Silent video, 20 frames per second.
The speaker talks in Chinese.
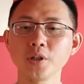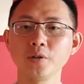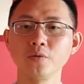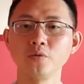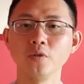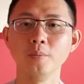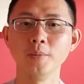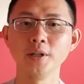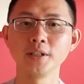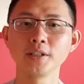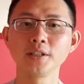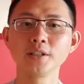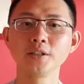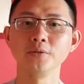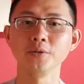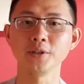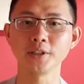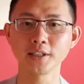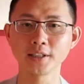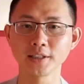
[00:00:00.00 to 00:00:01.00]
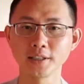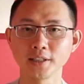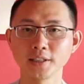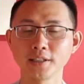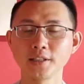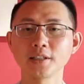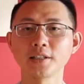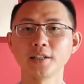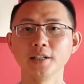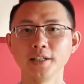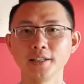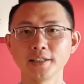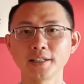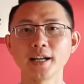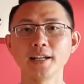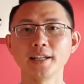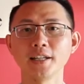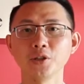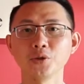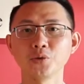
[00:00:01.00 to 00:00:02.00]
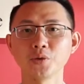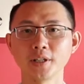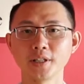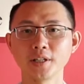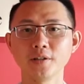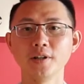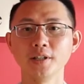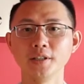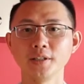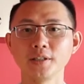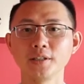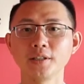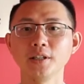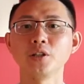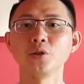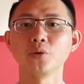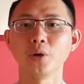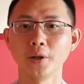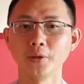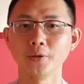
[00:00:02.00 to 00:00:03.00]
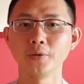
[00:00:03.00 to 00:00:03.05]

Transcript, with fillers: 以我们是有信心是可以带领专业人士的团